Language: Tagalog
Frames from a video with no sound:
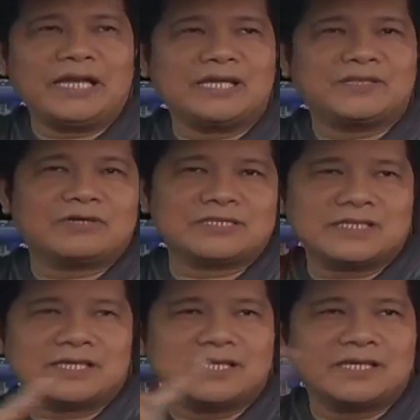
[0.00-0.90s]
Okay lang ito
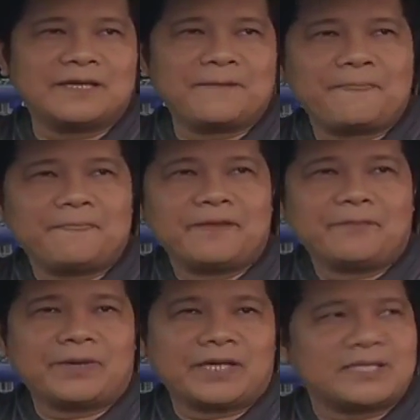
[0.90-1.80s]
kasi
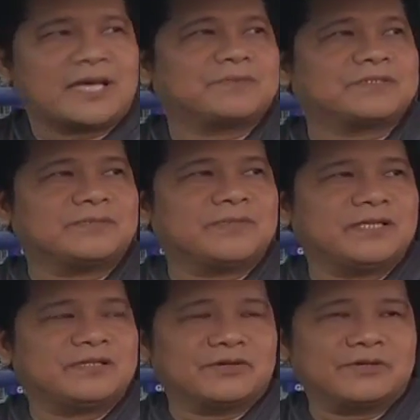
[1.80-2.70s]
Pagkatapos
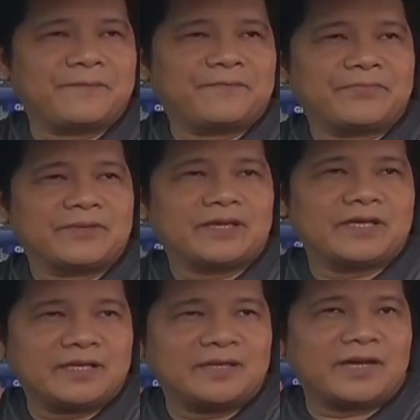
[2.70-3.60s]
naman nito,
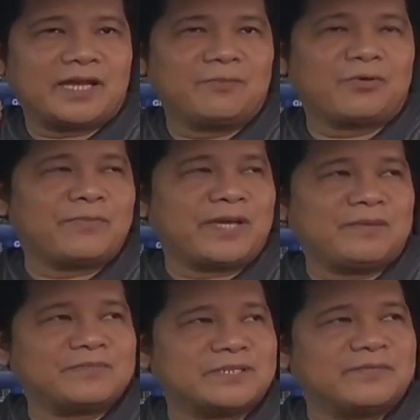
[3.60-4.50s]
eh, alam ko
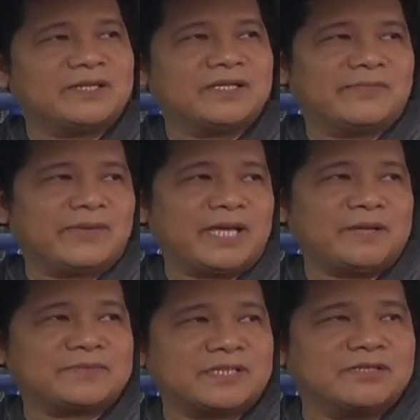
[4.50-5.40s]
may ibsan, man,
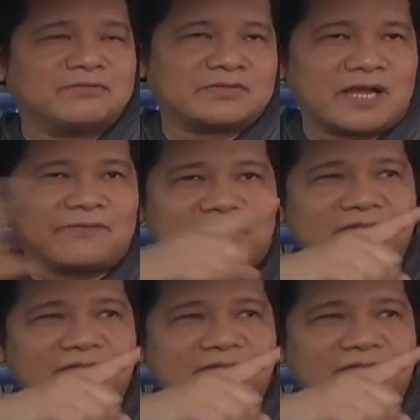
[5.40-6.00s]
may ibsan yung